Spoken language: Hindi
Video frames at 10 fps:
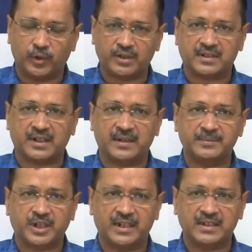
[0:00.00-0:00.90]
फोर
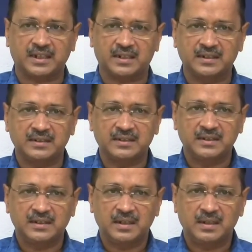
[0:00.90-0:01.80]
कर्मचारी तक
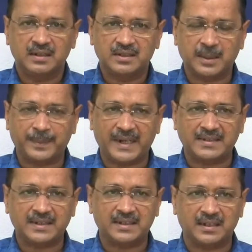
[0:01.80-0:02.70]

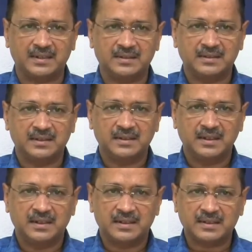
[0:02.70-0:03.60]
चपरासी तक
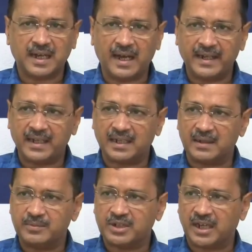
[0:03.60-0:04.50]
सारे
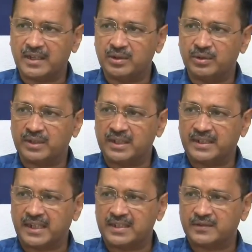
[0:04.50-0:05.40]
कर्मचारियों की
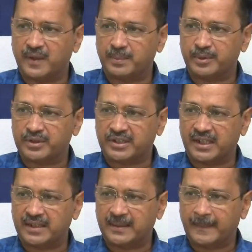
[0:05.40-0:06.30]
ट्रांसफ़र पोस्टिंग